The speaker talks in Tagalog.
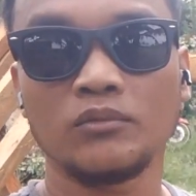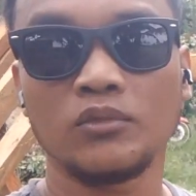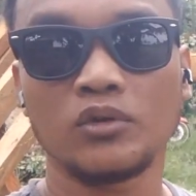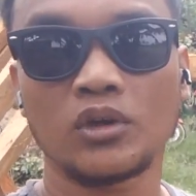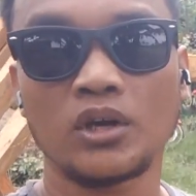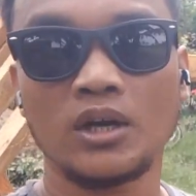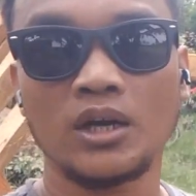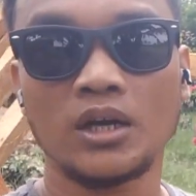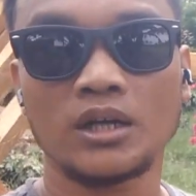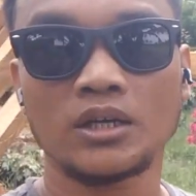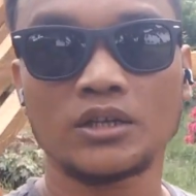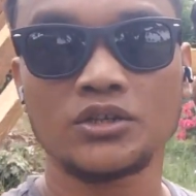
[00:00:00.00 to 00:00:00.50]

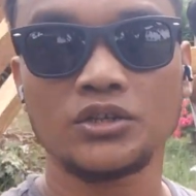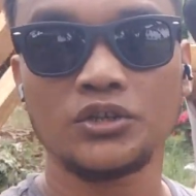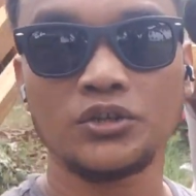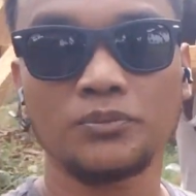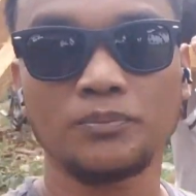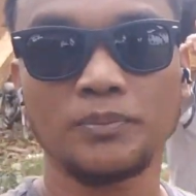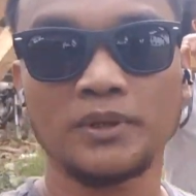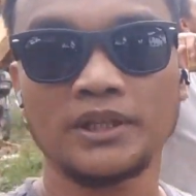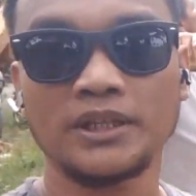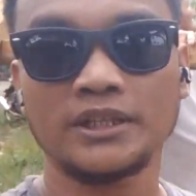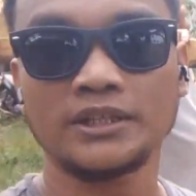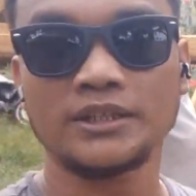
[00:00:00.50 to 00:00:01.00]
murag
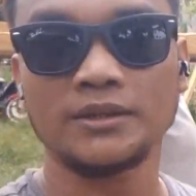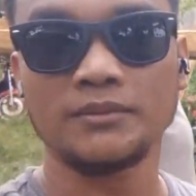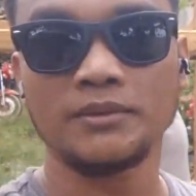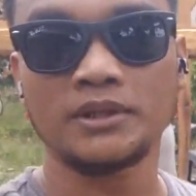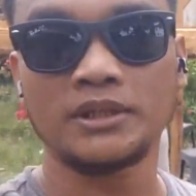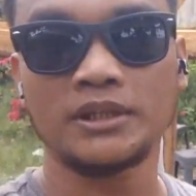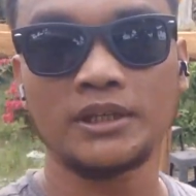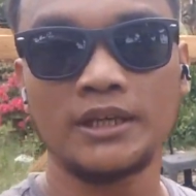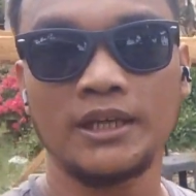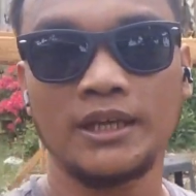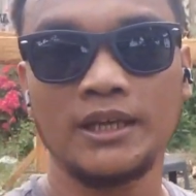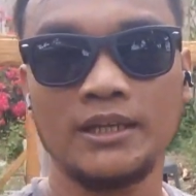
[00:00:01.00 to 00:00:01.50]
short pata sa
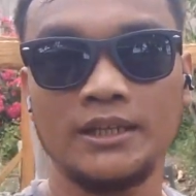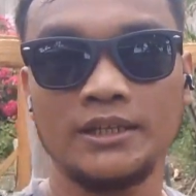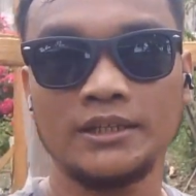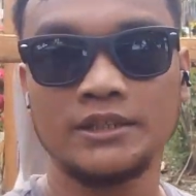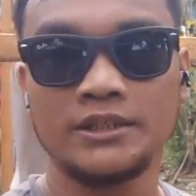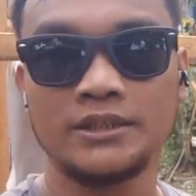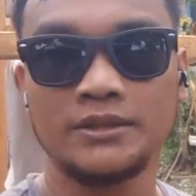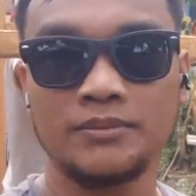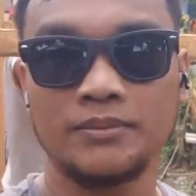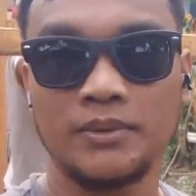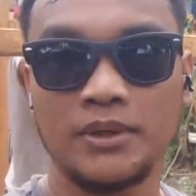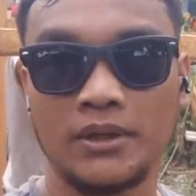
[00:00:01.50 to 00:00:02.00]

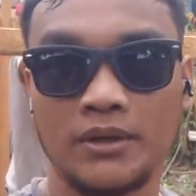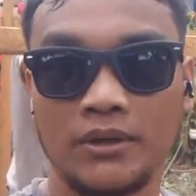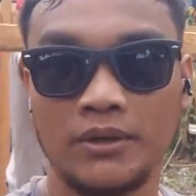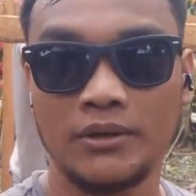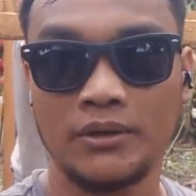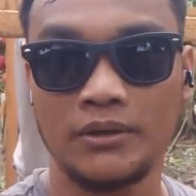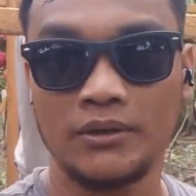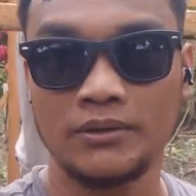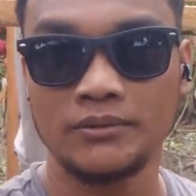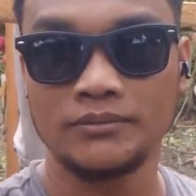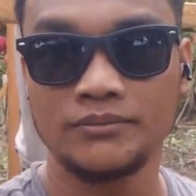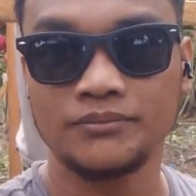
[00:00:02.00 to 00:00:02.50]
materials
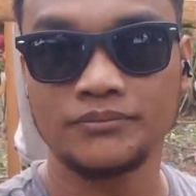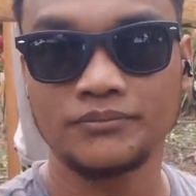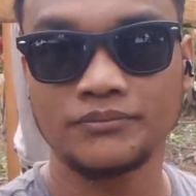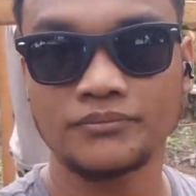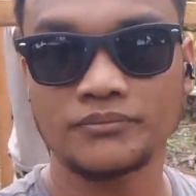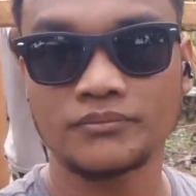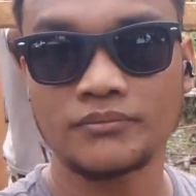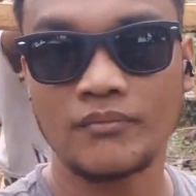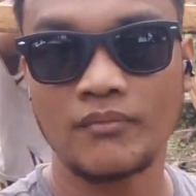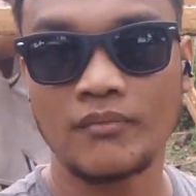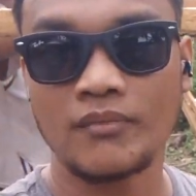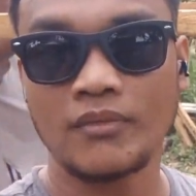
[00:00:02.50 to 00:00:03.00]
pero
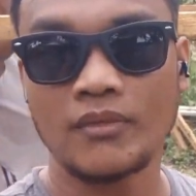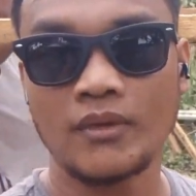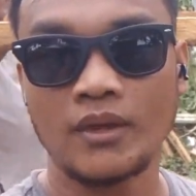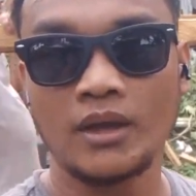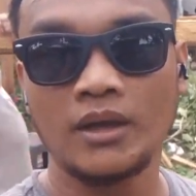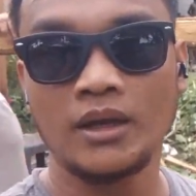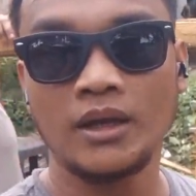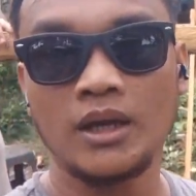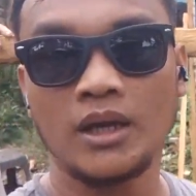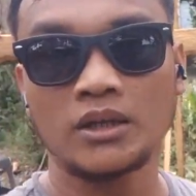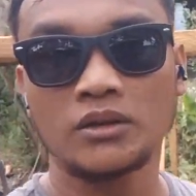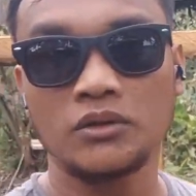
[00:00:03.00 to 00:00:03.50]

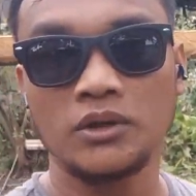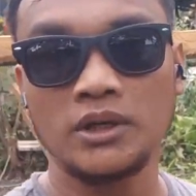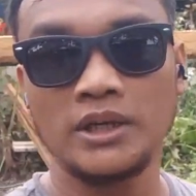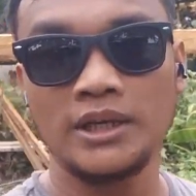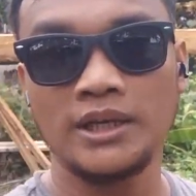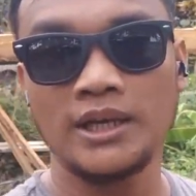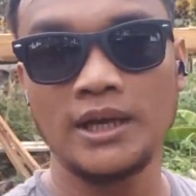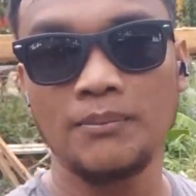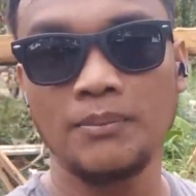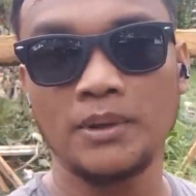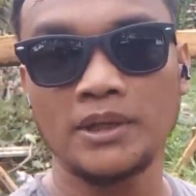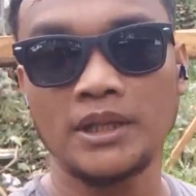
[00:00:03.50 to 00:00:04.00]

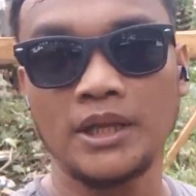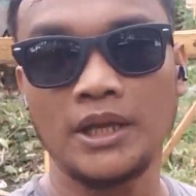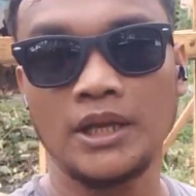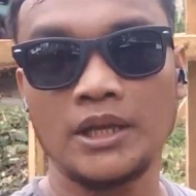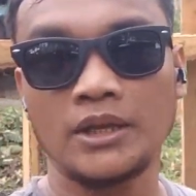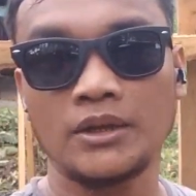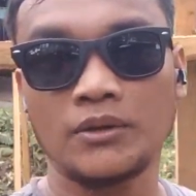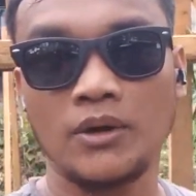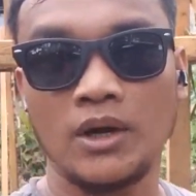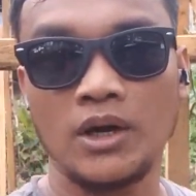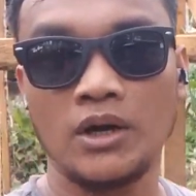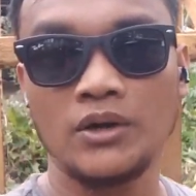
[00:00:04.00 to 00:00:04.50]
tuloy na
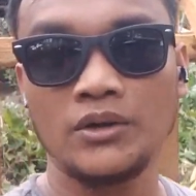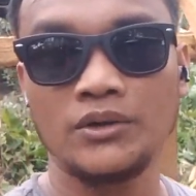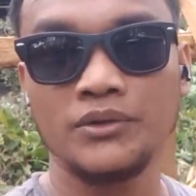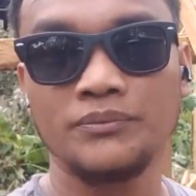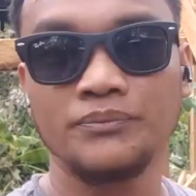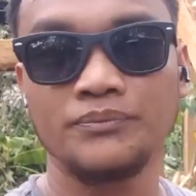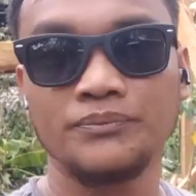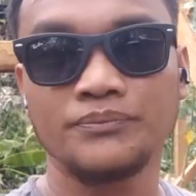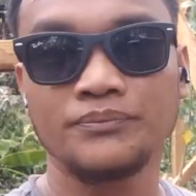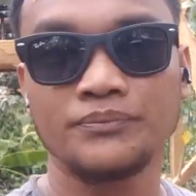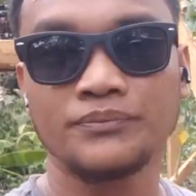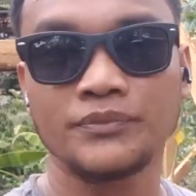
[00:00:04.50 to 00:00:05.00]
patay
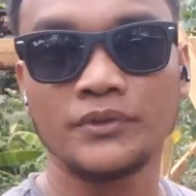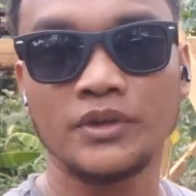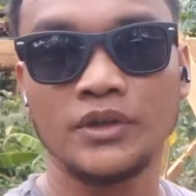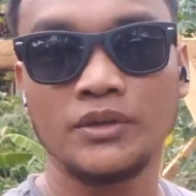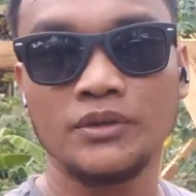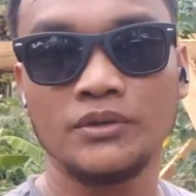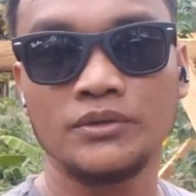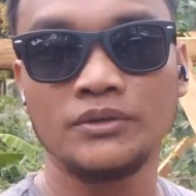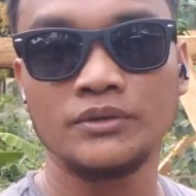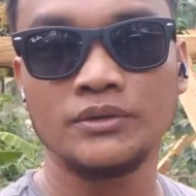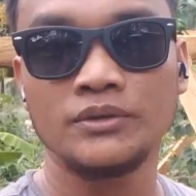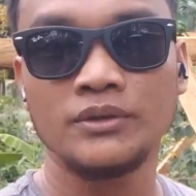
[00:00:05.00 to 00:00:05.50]
kwaon
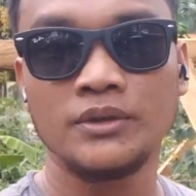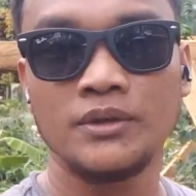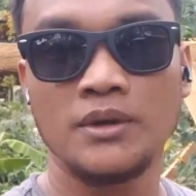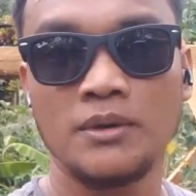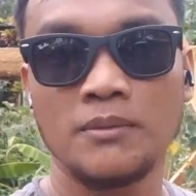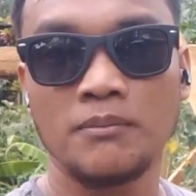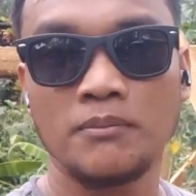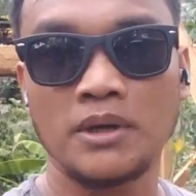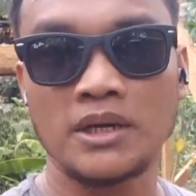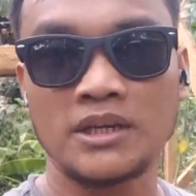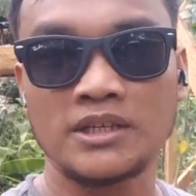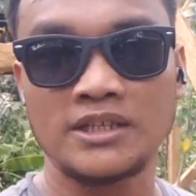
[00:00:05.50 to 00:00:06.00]
no.
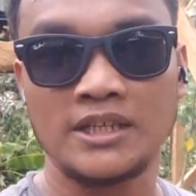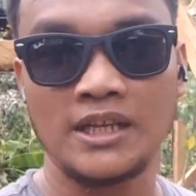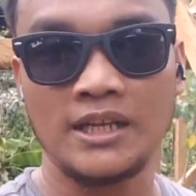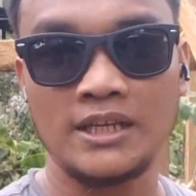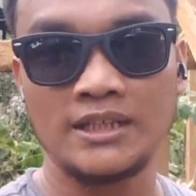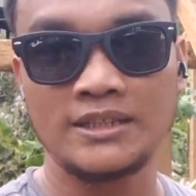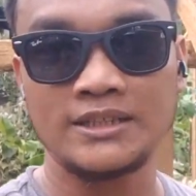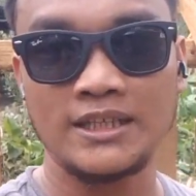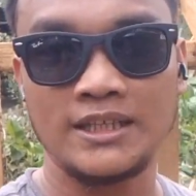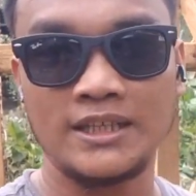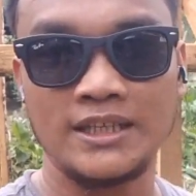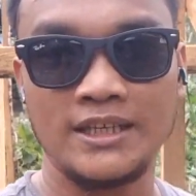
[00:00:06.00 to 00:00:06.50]

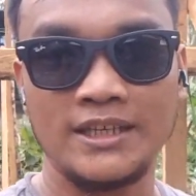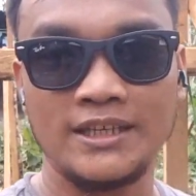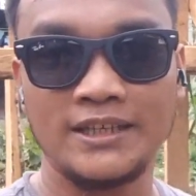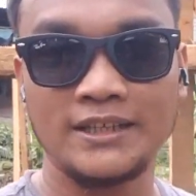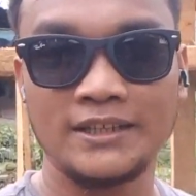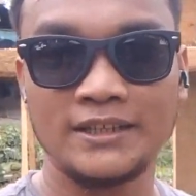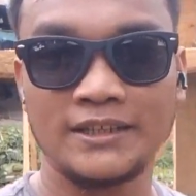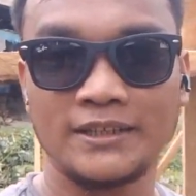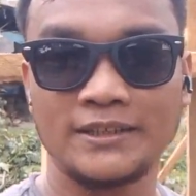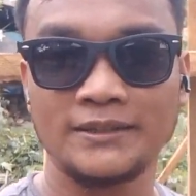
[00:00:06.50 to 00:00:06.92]
Parcel lang sa ni.